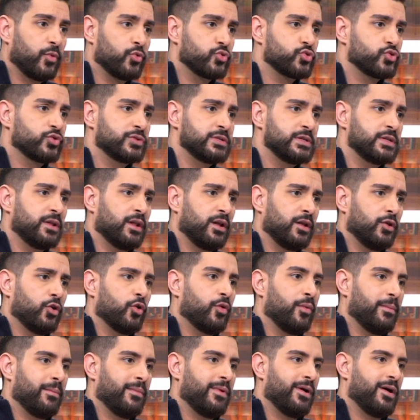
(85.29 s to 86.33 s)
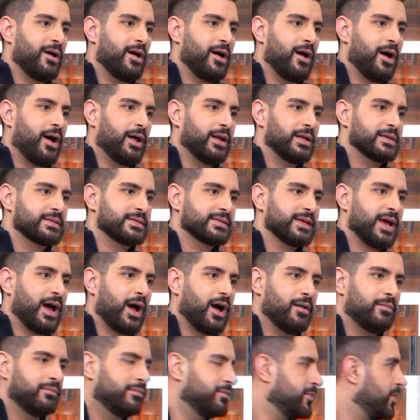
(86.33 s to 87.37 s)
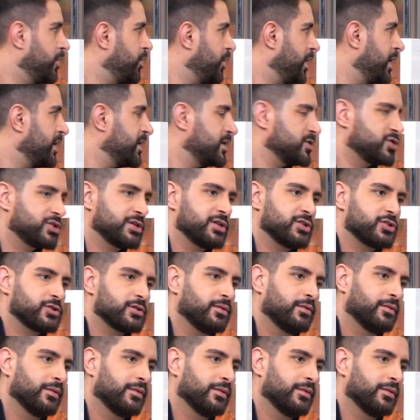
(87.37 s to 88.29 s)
موجودين اليوم آه، على الساحه كل واحد شيش.